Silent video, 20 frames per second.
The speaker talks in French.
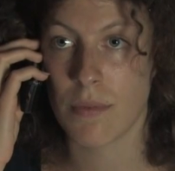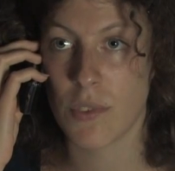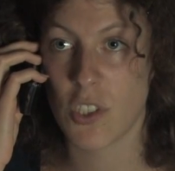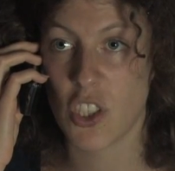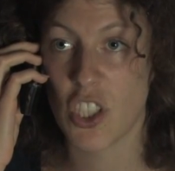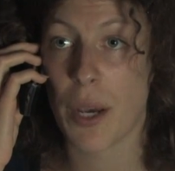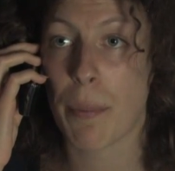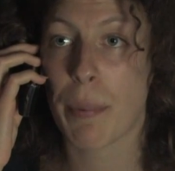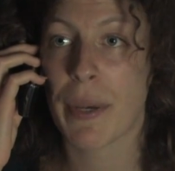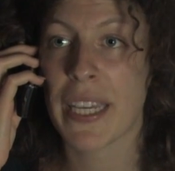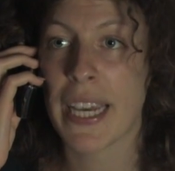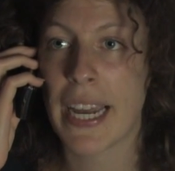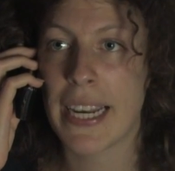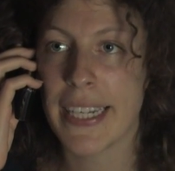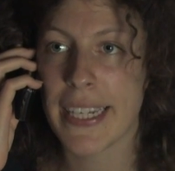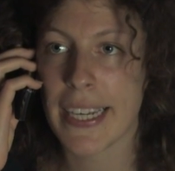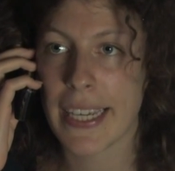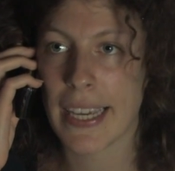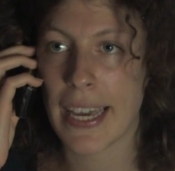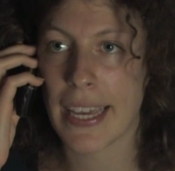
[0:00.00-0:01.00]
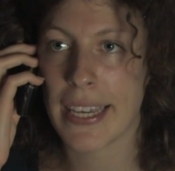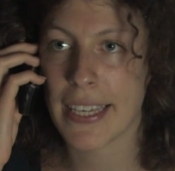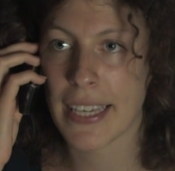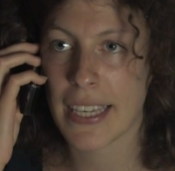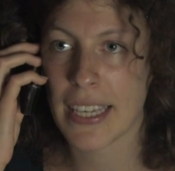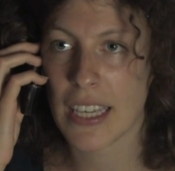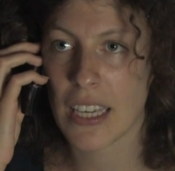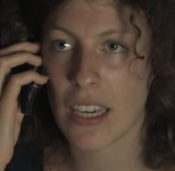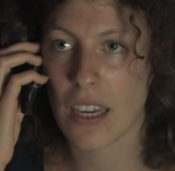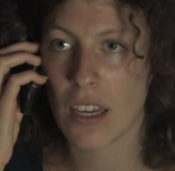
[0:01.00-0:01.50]
J'ai appris à lire et à
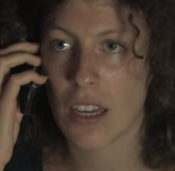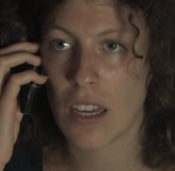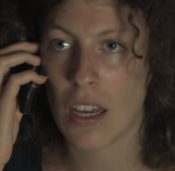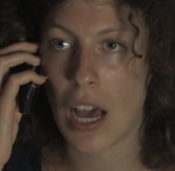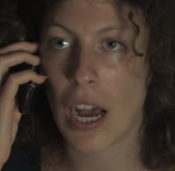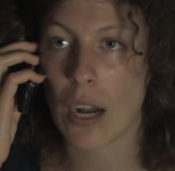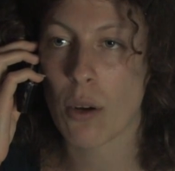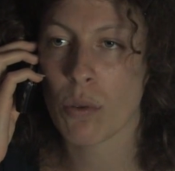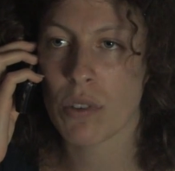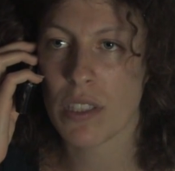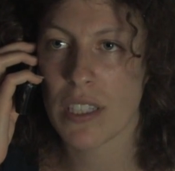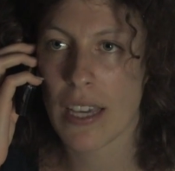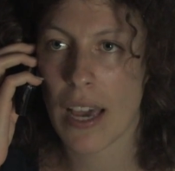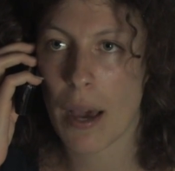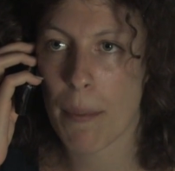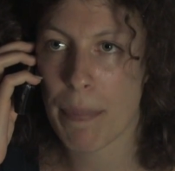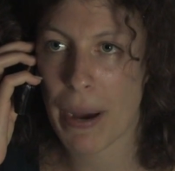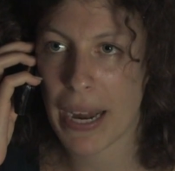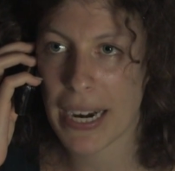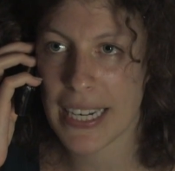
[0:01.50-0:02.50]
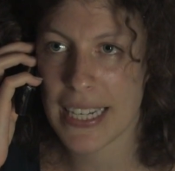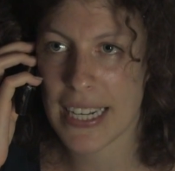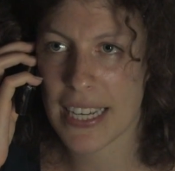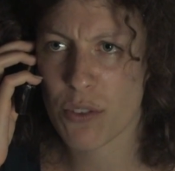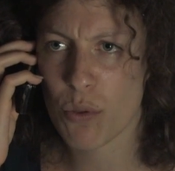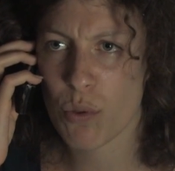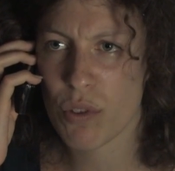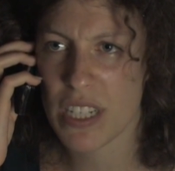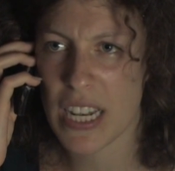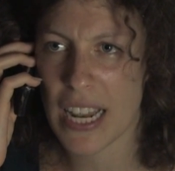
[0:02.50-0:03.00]
écrire à compter et à parler, et
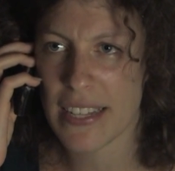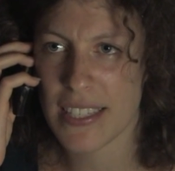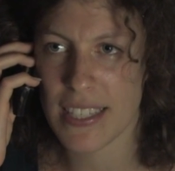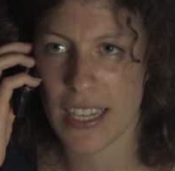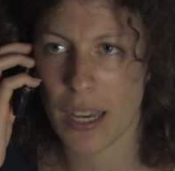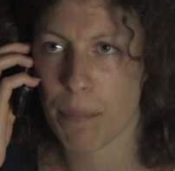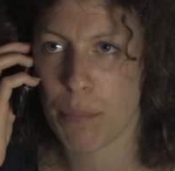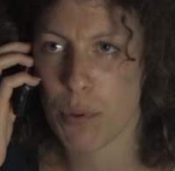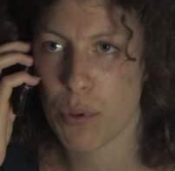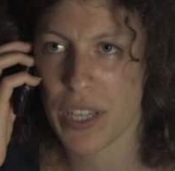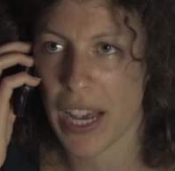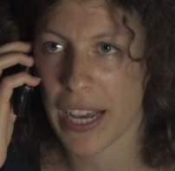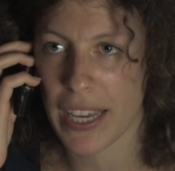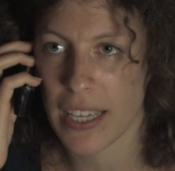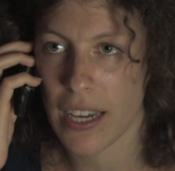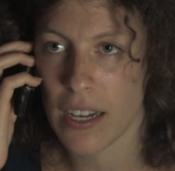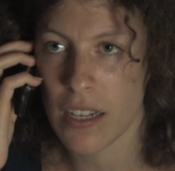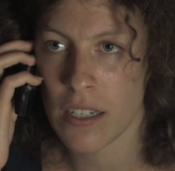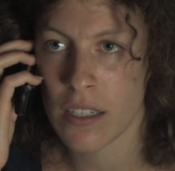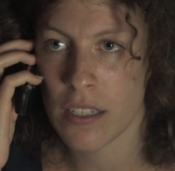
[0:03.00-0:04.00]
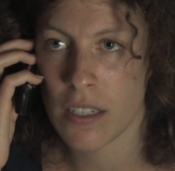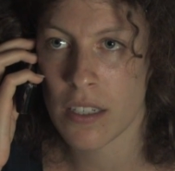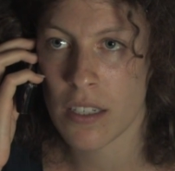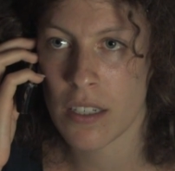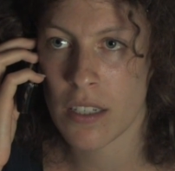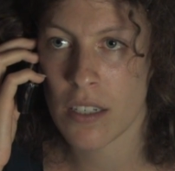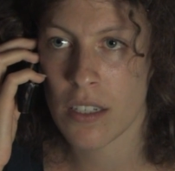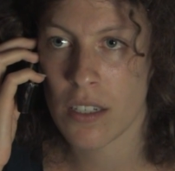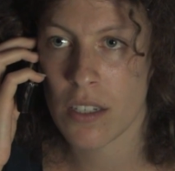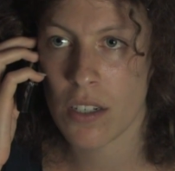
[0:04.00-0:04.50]
tout cela ne sert plus à rien.
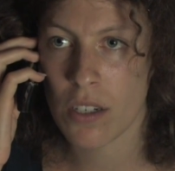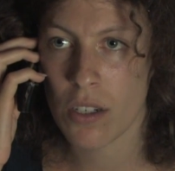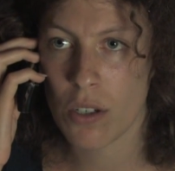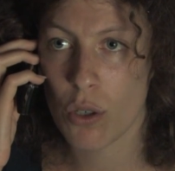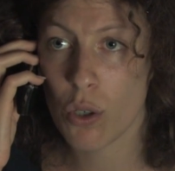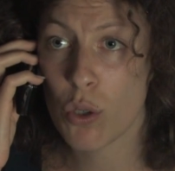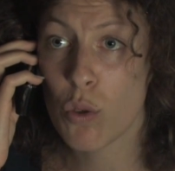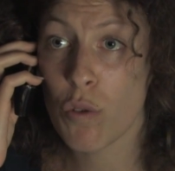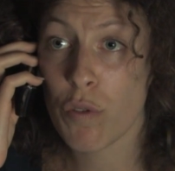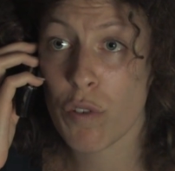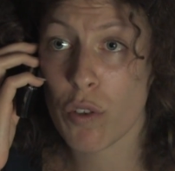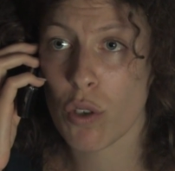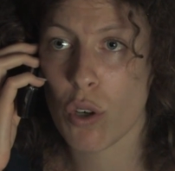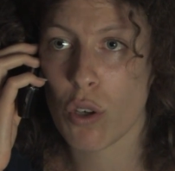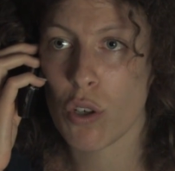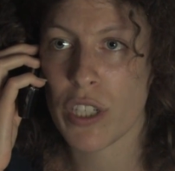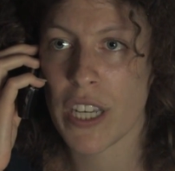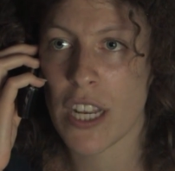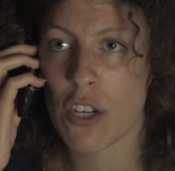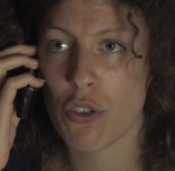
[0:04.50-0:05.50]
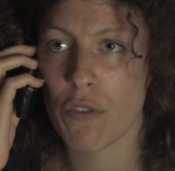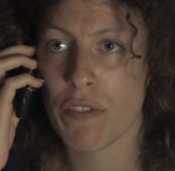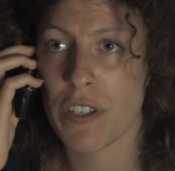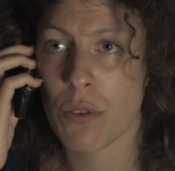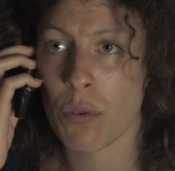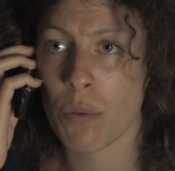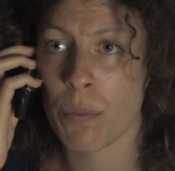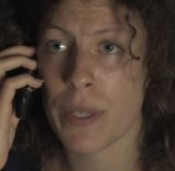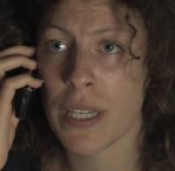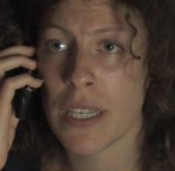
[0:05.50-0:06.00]
Le gouffre dans lequel je vais
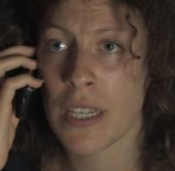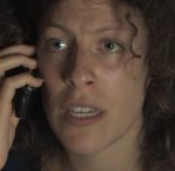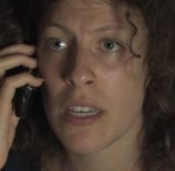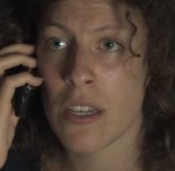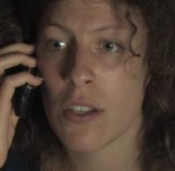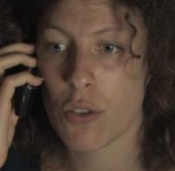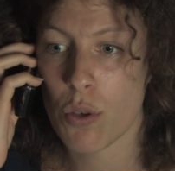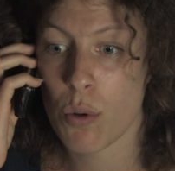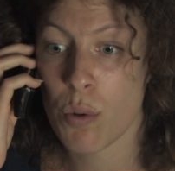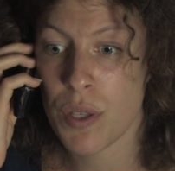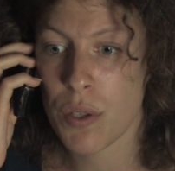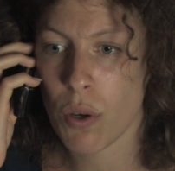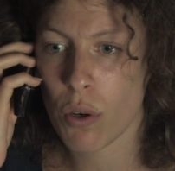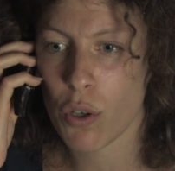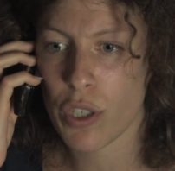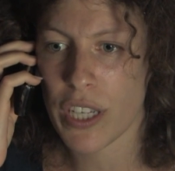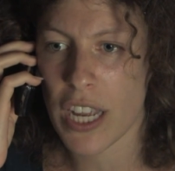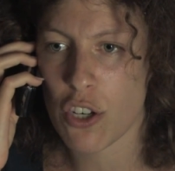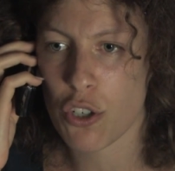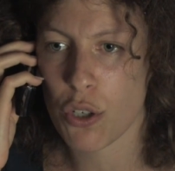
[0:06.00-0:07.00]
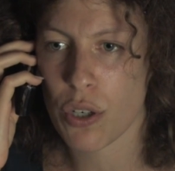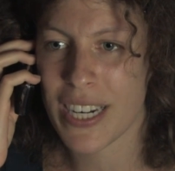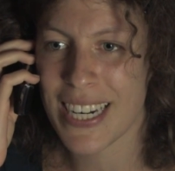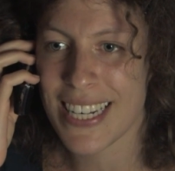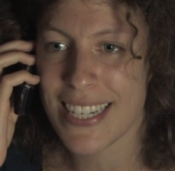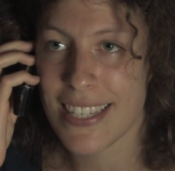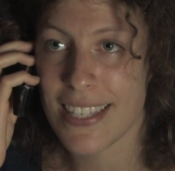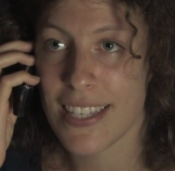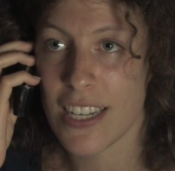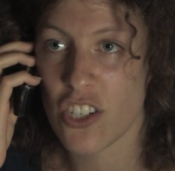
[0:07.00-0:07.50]
tomber, celui dans lequel je
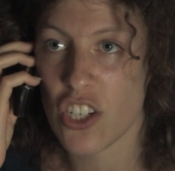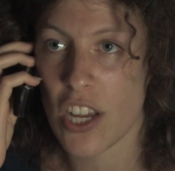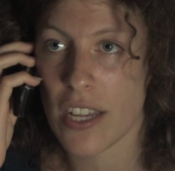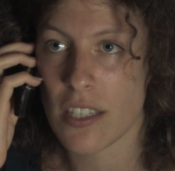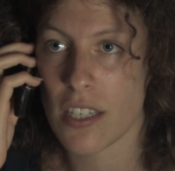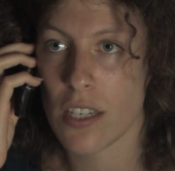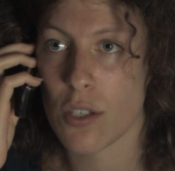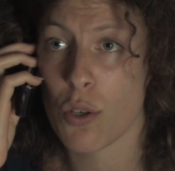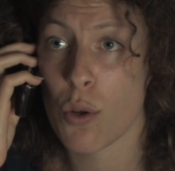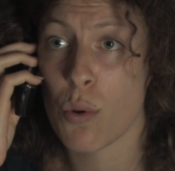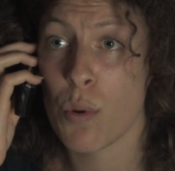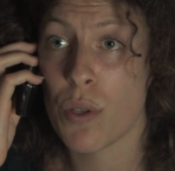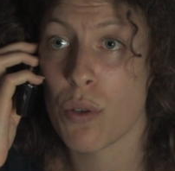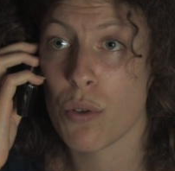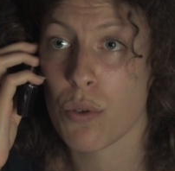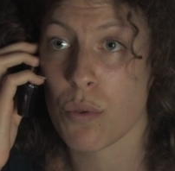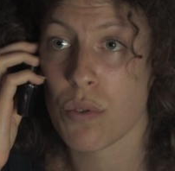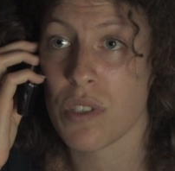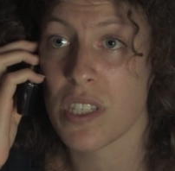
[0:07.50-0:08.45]
glisse déjà, c'est celui de son